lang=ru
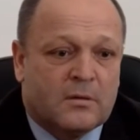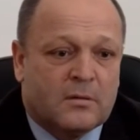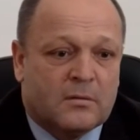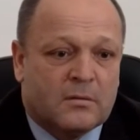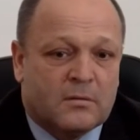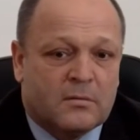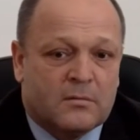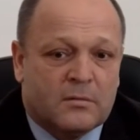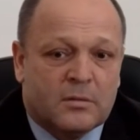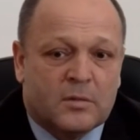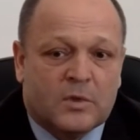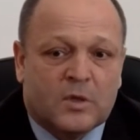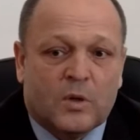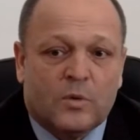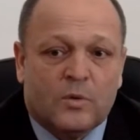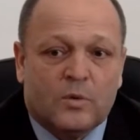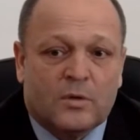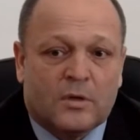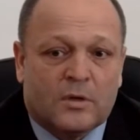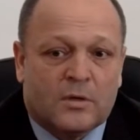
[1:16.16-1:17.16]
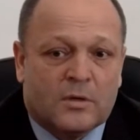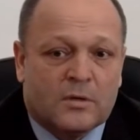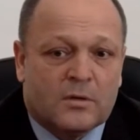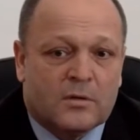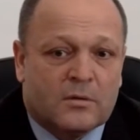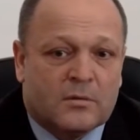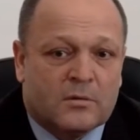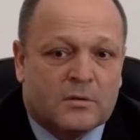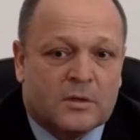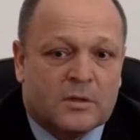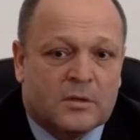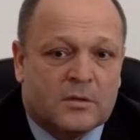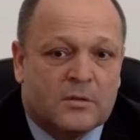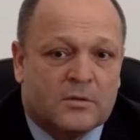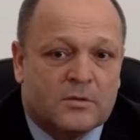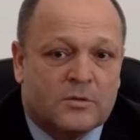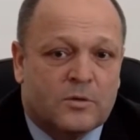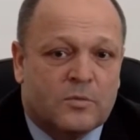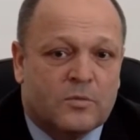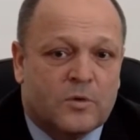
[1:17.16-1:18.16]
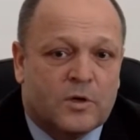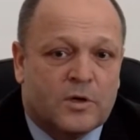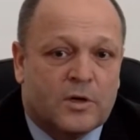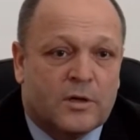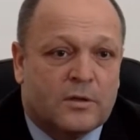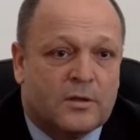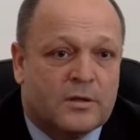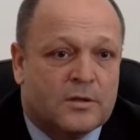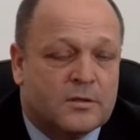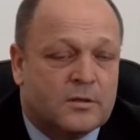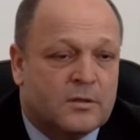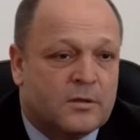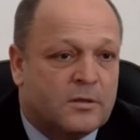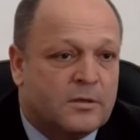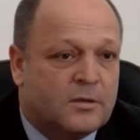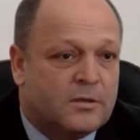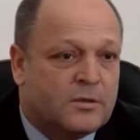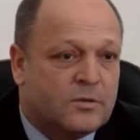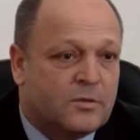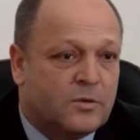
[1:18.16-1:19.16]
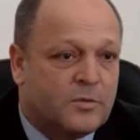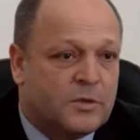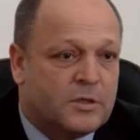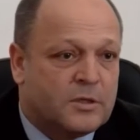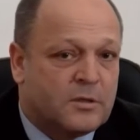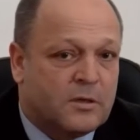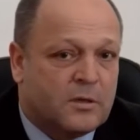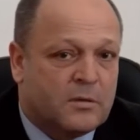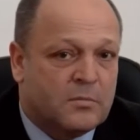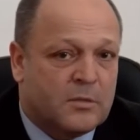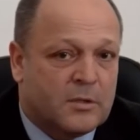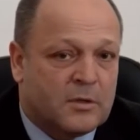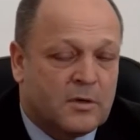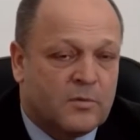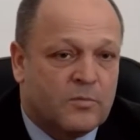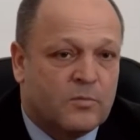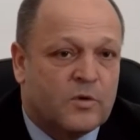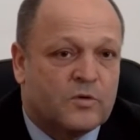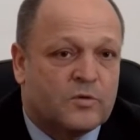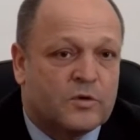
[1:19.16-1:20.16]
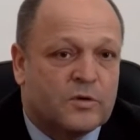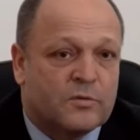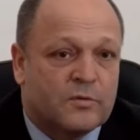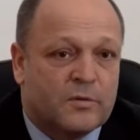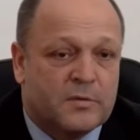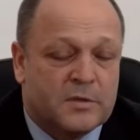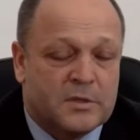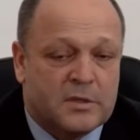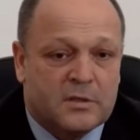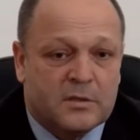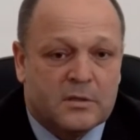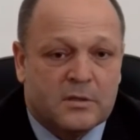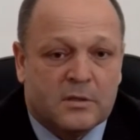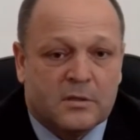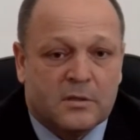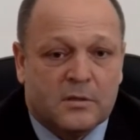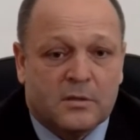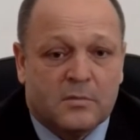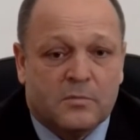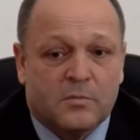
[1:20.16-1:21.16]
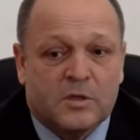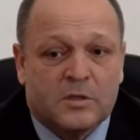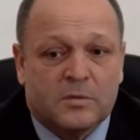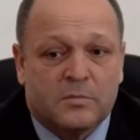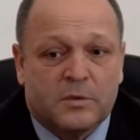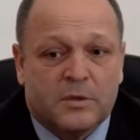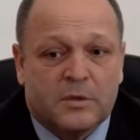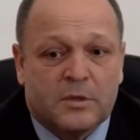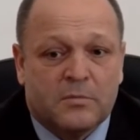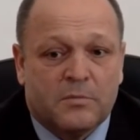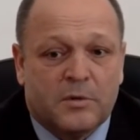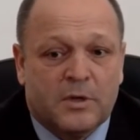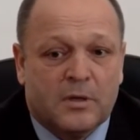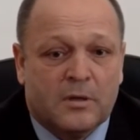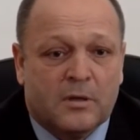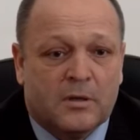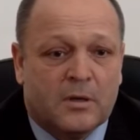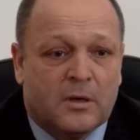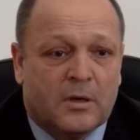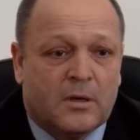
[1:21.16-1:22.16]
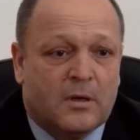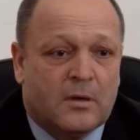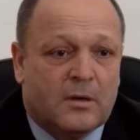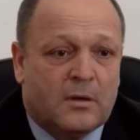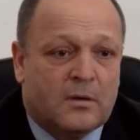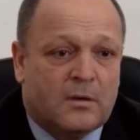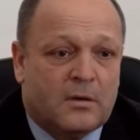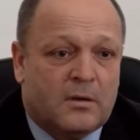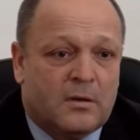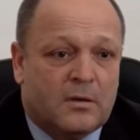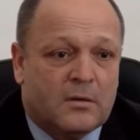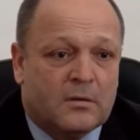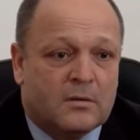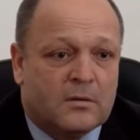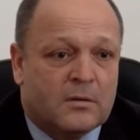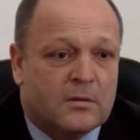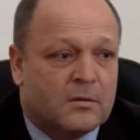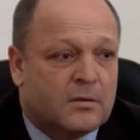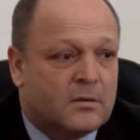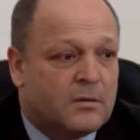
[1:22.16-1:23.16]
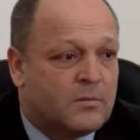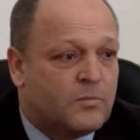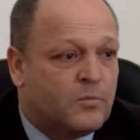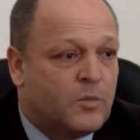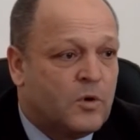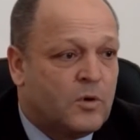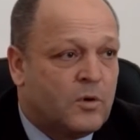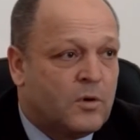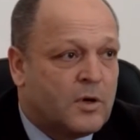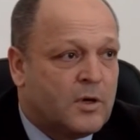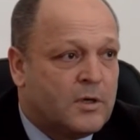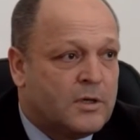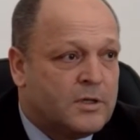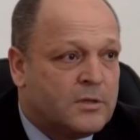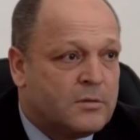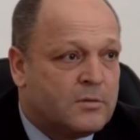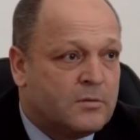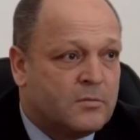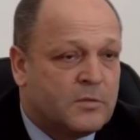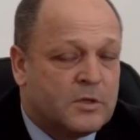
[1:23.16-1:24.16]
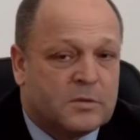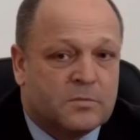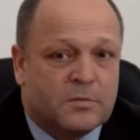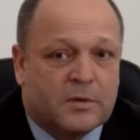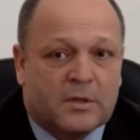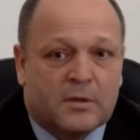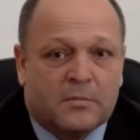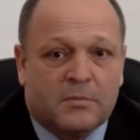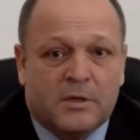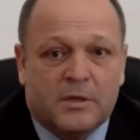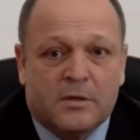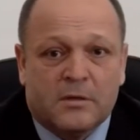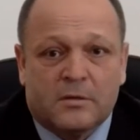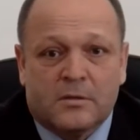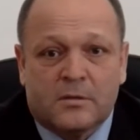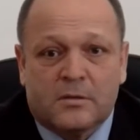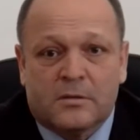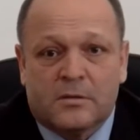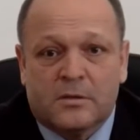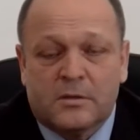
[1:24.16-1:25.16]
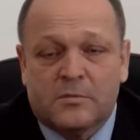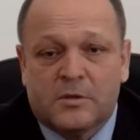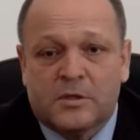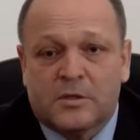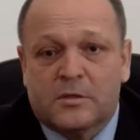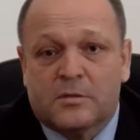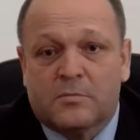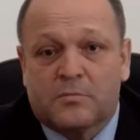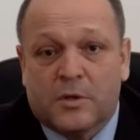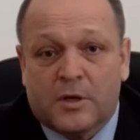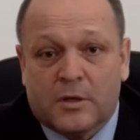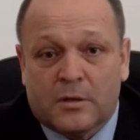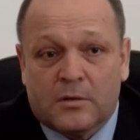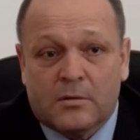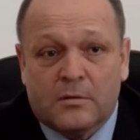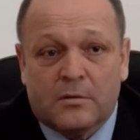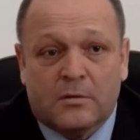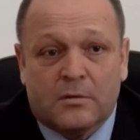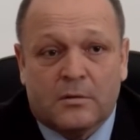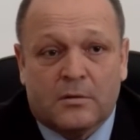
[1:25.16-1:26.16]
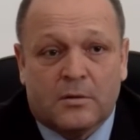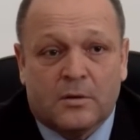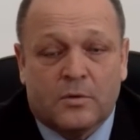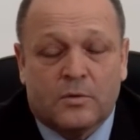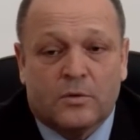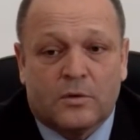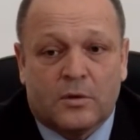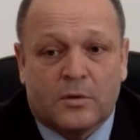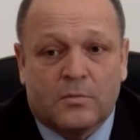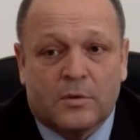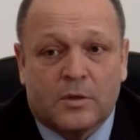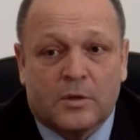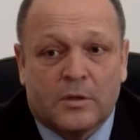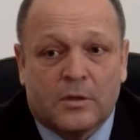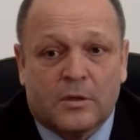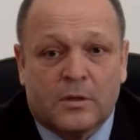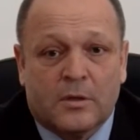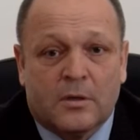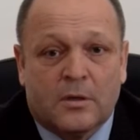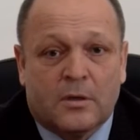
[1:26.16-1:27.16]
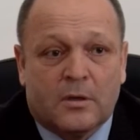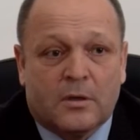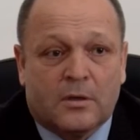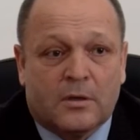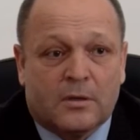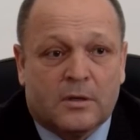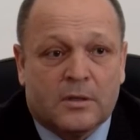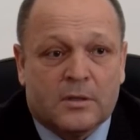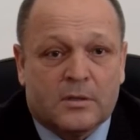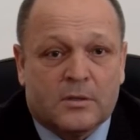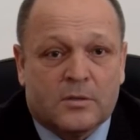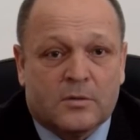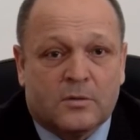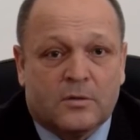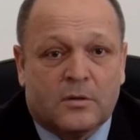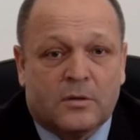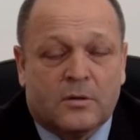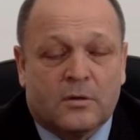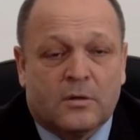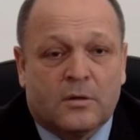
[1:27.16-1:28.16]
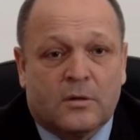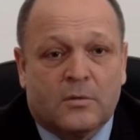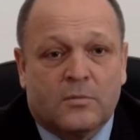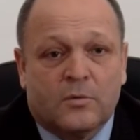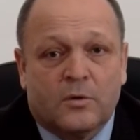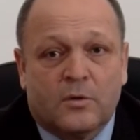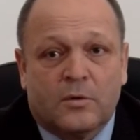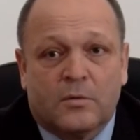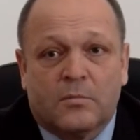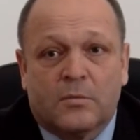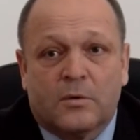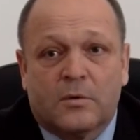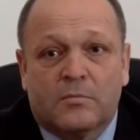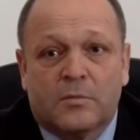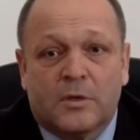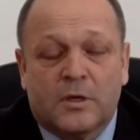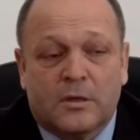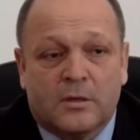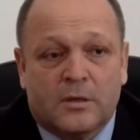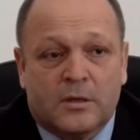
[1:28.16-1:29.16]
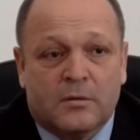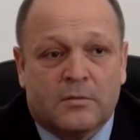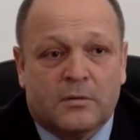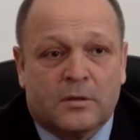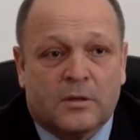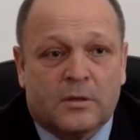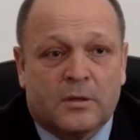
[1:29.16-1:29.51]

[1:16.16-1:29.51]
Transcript: Ну, на утро у нас чуть более 30 тысяч кубических метров мы уже вывезли с мест подтопления. И э, по количеству мест подтопления 75 на утро было. Ясно, что работаем мы активно.